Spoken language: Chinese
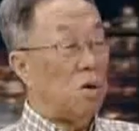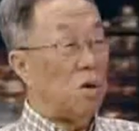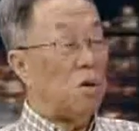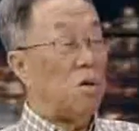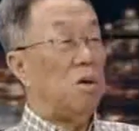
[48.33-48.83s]
是王
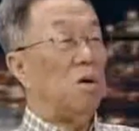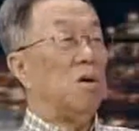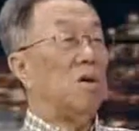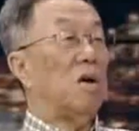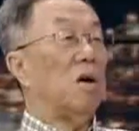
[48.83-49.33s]
冲，
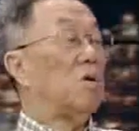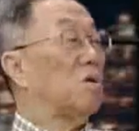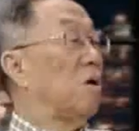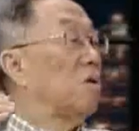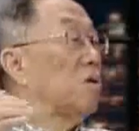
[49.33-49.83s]

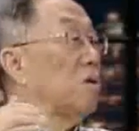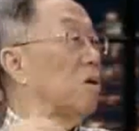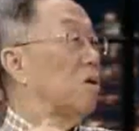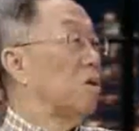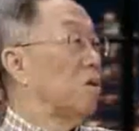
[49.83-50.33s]
然后到了
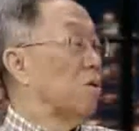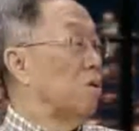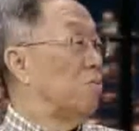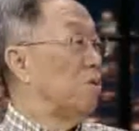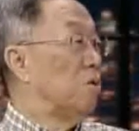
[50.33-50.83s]
这
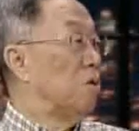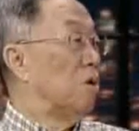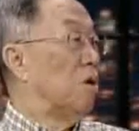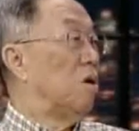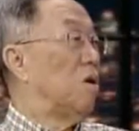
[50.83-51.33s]
个吕
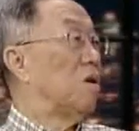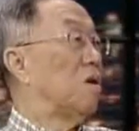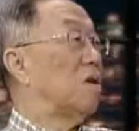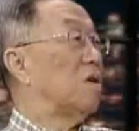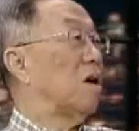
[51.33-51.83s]
布，
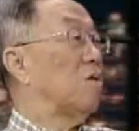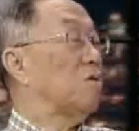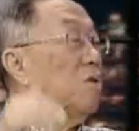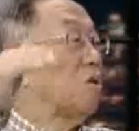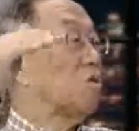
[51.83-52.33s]
呃，
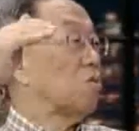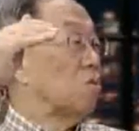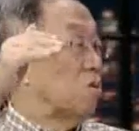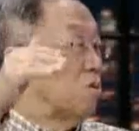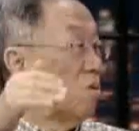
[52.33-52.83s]
然后又到
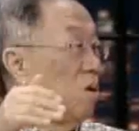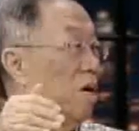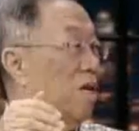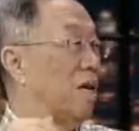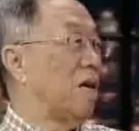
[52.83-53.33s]
了董
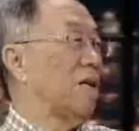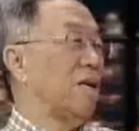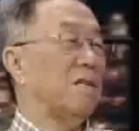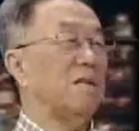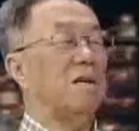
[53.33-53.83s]
卓
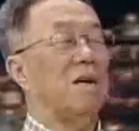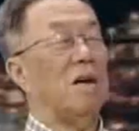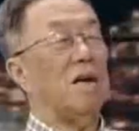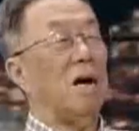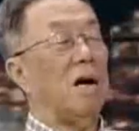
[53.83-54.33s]
那里的，
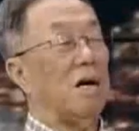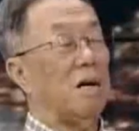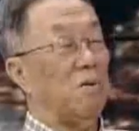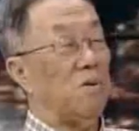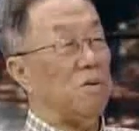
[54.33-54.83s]
哎
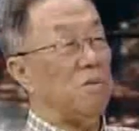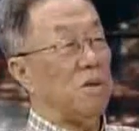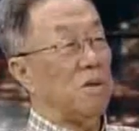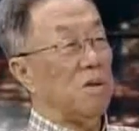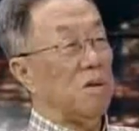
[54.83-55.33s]
呀，
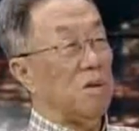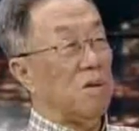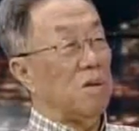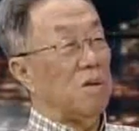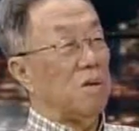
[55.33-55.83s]
我怎么，
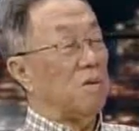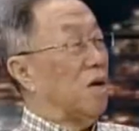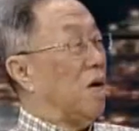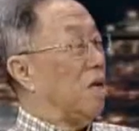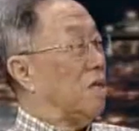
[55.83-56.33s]

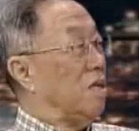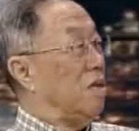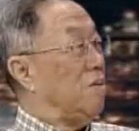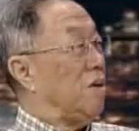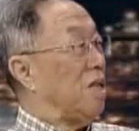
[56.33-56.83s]
我看
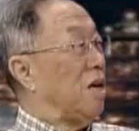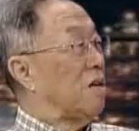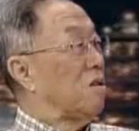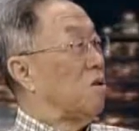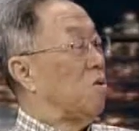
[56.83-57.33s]
的特
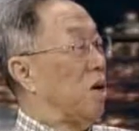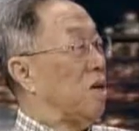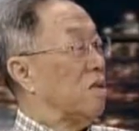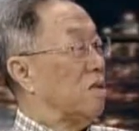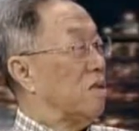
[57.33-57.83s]
别难受，
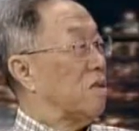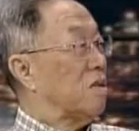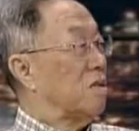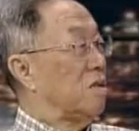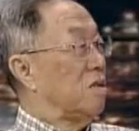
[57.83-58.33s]
我可能
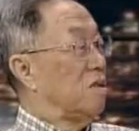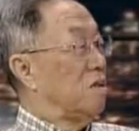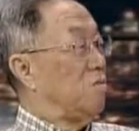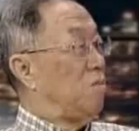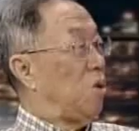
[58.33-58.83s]
这是。
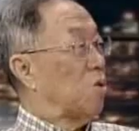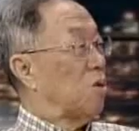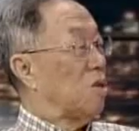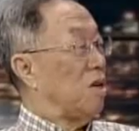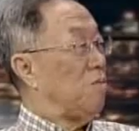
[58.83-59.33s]

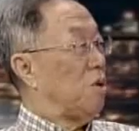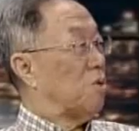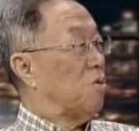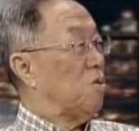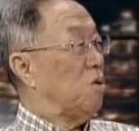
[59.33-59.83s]
冒想
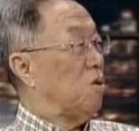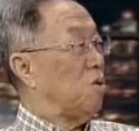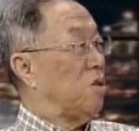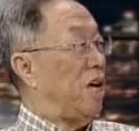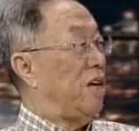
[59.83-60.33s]
冒
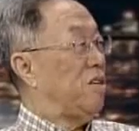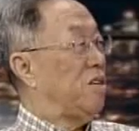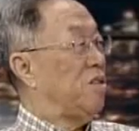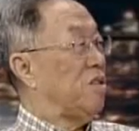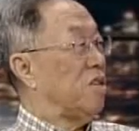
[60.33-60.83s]
充红
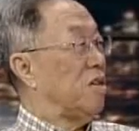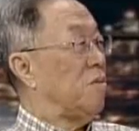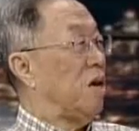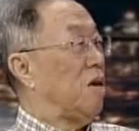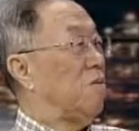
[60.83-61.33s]
颜知
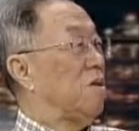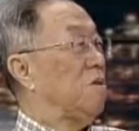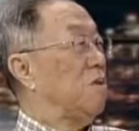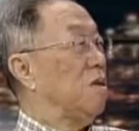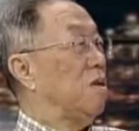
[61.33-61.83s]
己吧，
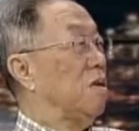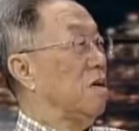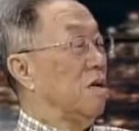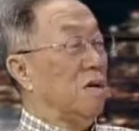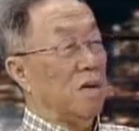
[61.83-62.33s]
我就觉
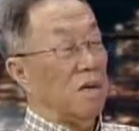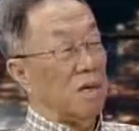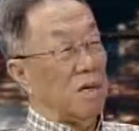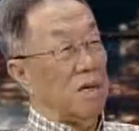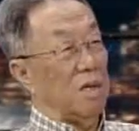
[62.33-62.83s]
得，
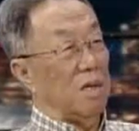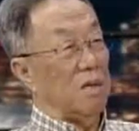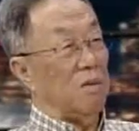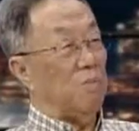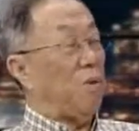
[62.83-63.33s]

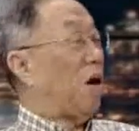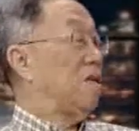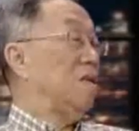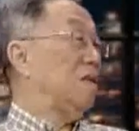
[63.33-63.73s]
就